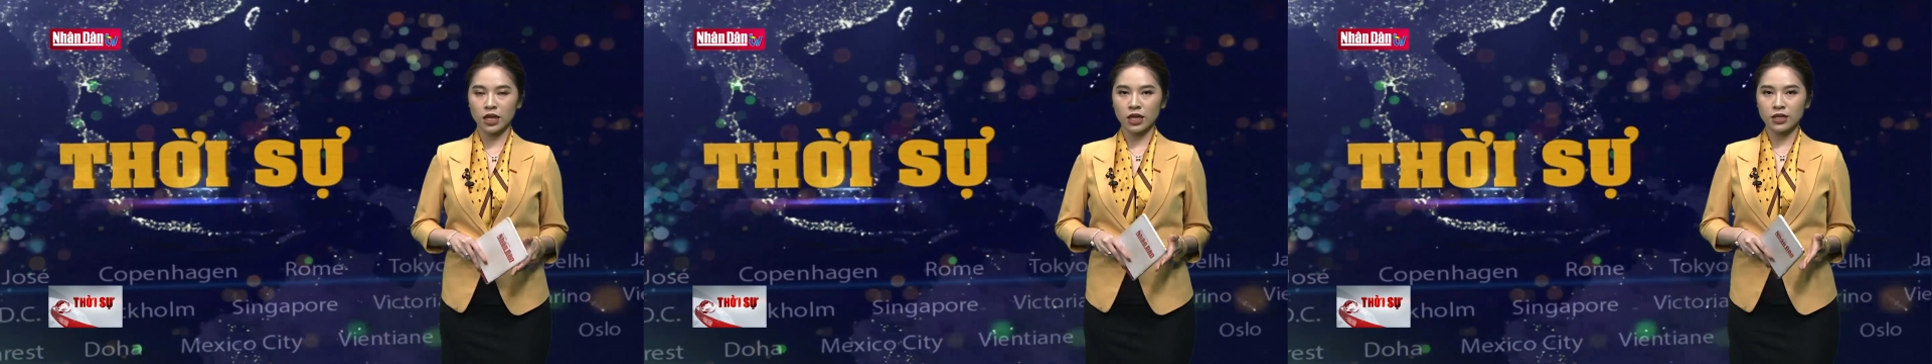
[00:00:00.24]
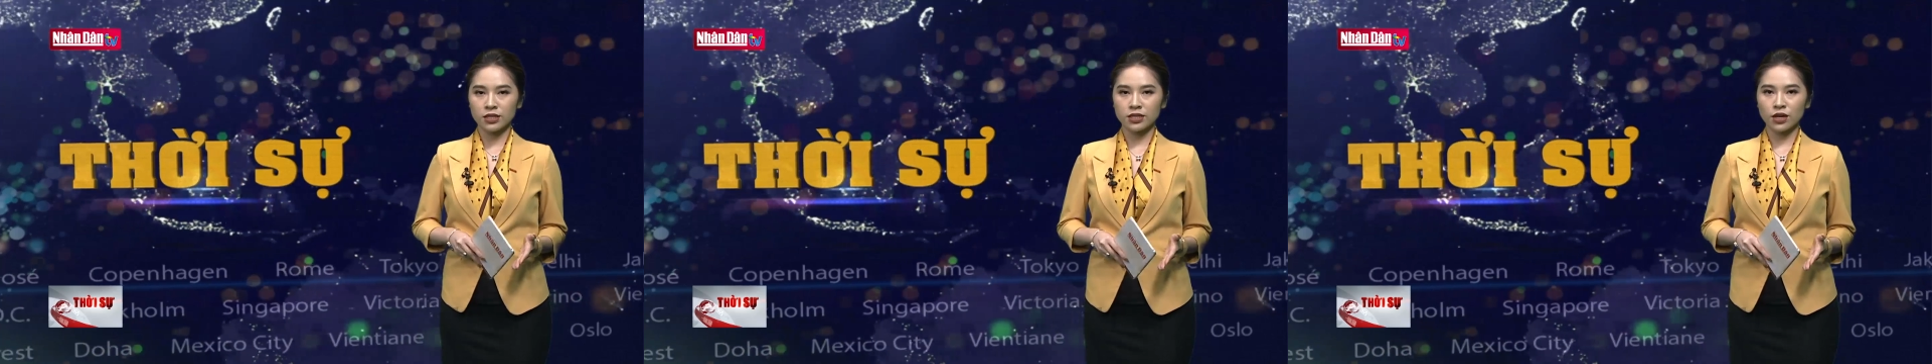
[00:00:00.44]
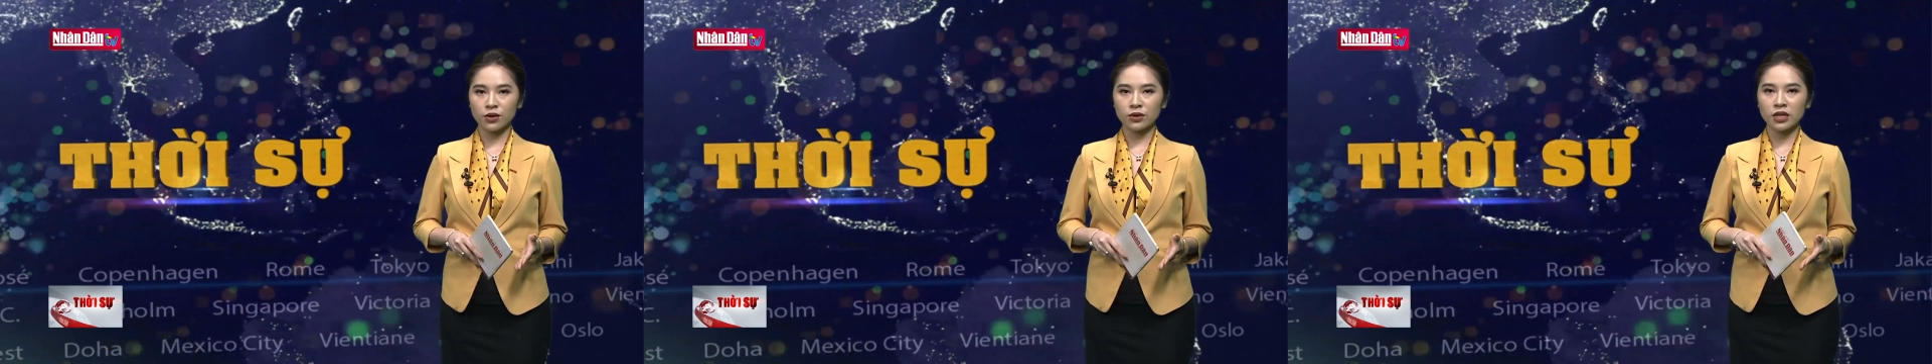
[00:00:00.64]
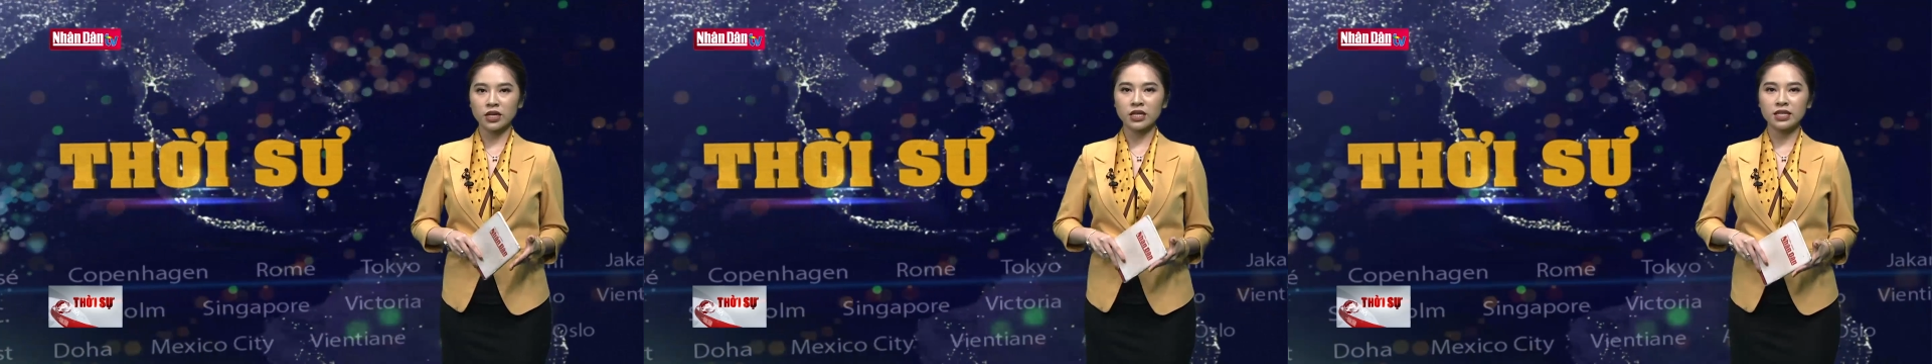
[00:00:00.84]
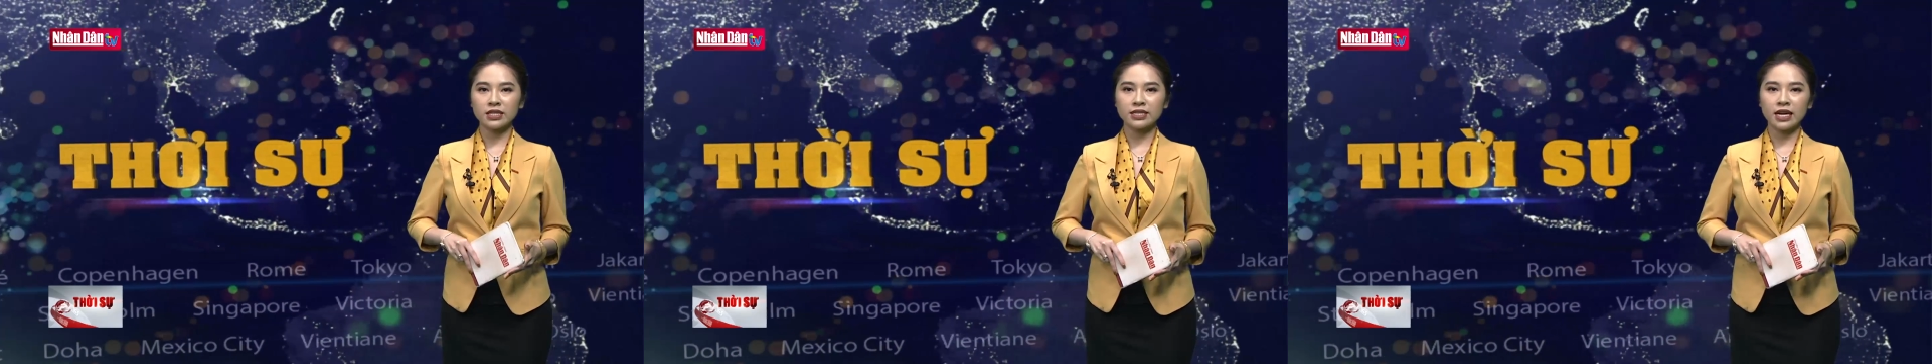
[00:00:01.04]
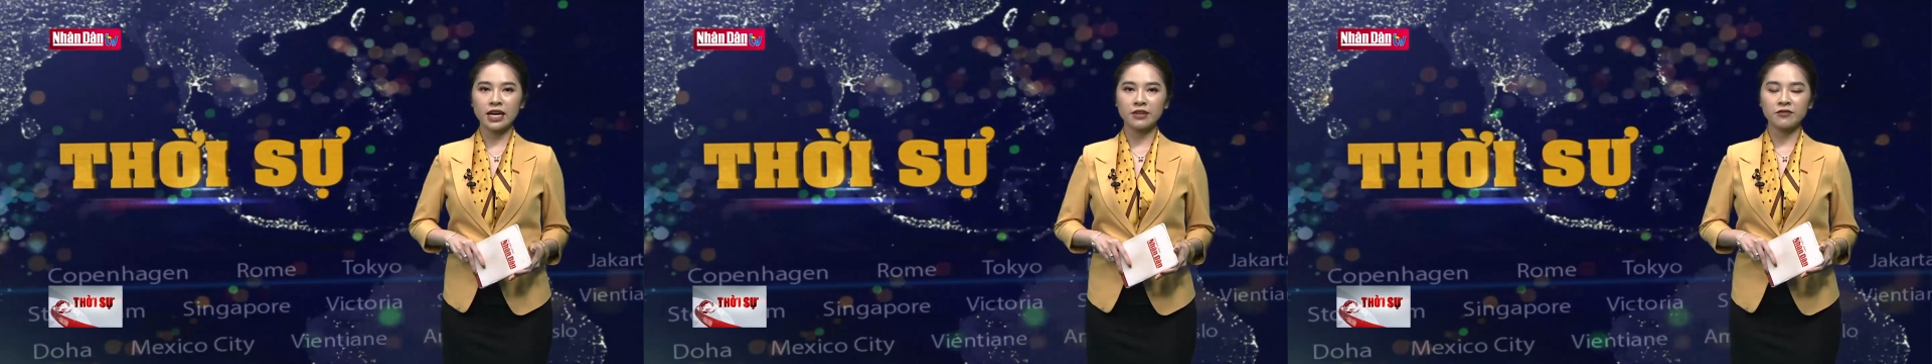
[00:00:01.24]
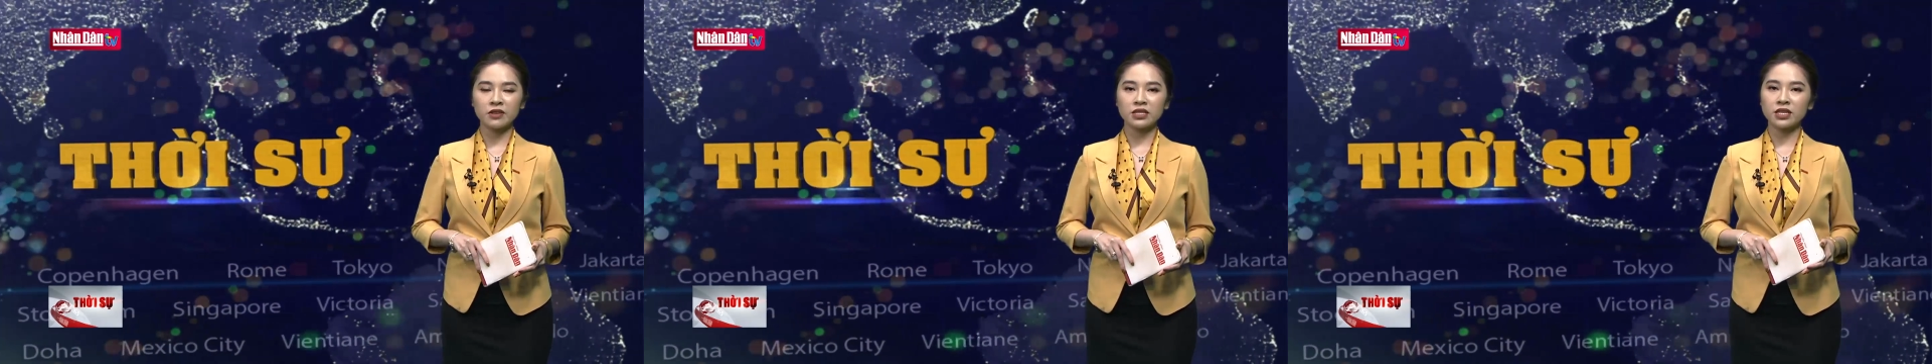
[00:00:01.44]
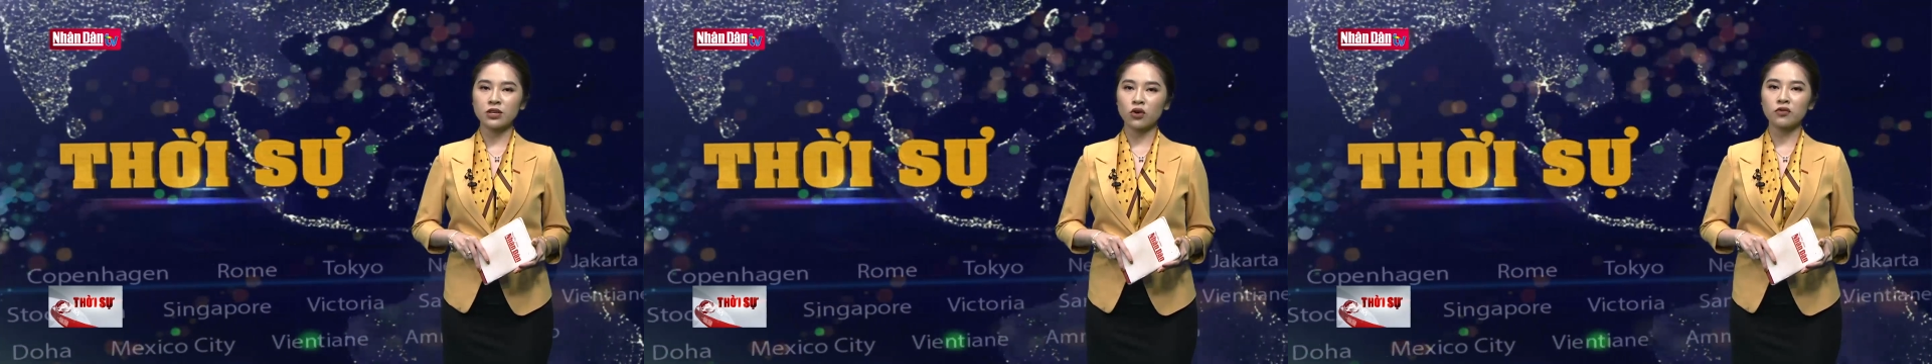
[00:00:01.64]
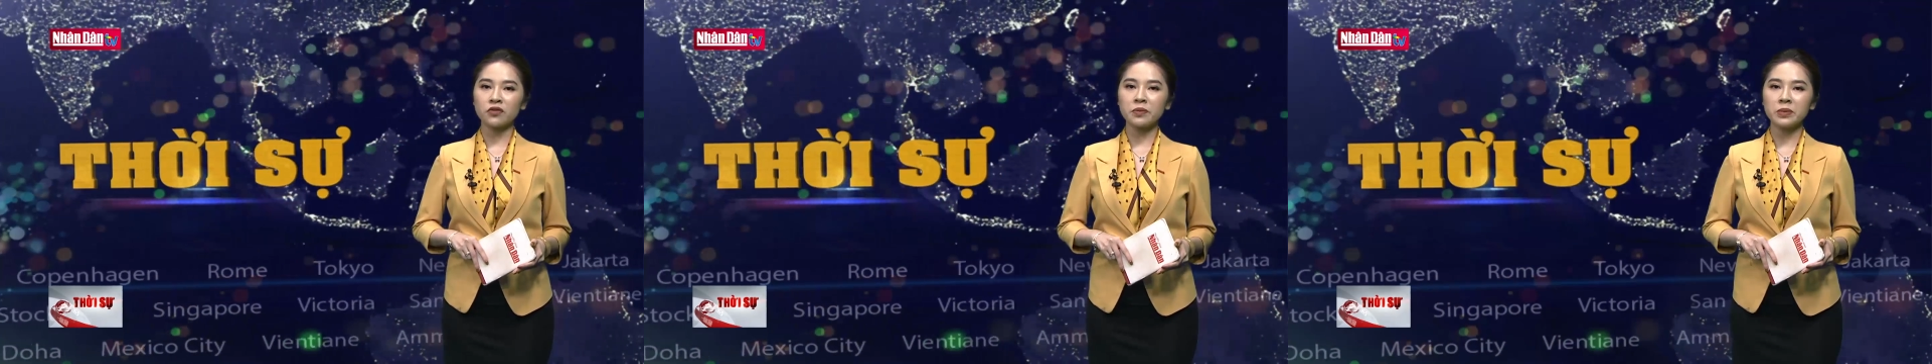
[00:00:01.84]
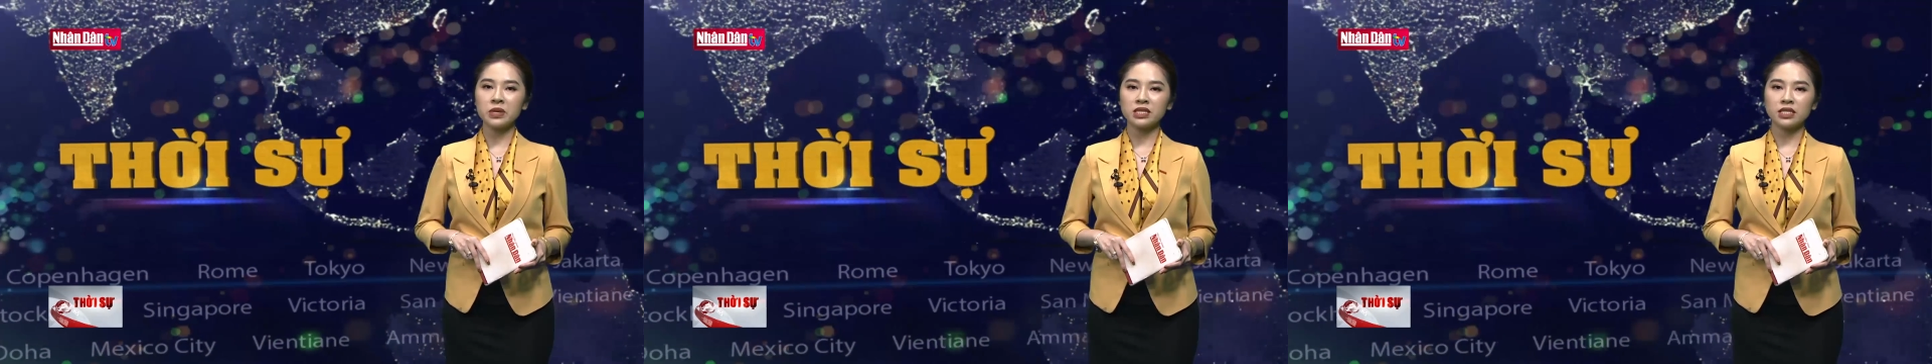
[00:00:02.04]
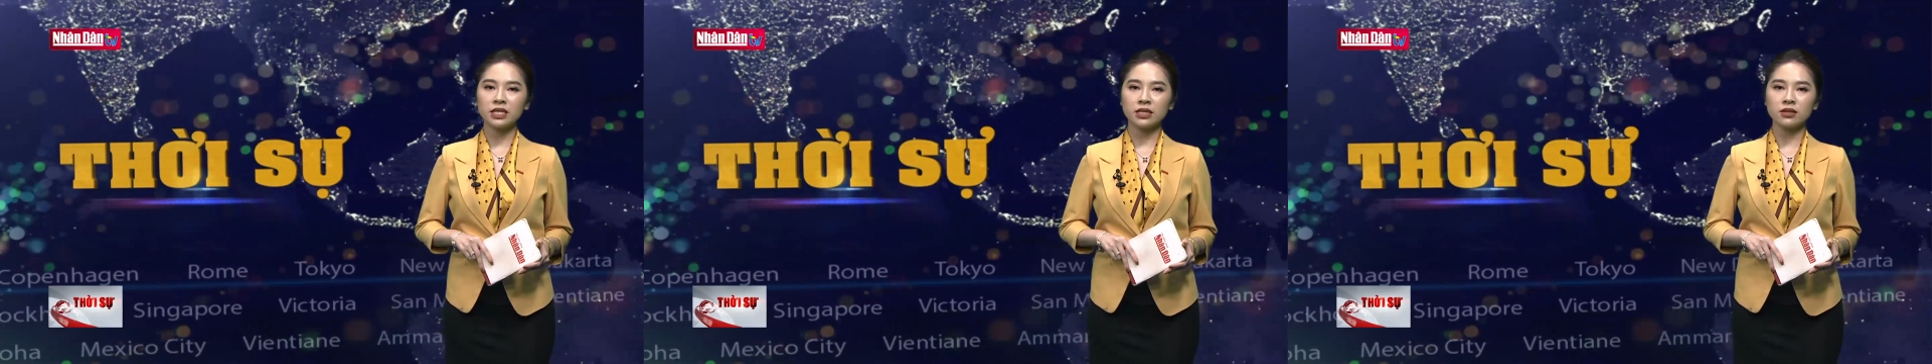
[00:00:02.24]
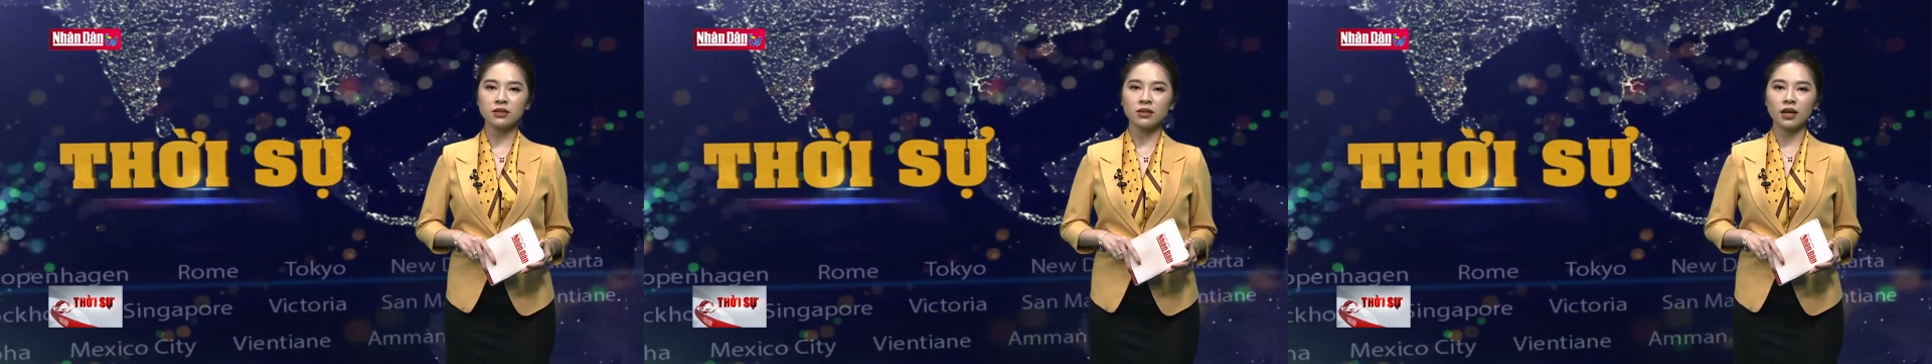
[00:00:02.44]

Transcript: Sau kỳ nghỉ dài vì dịch COVID-19,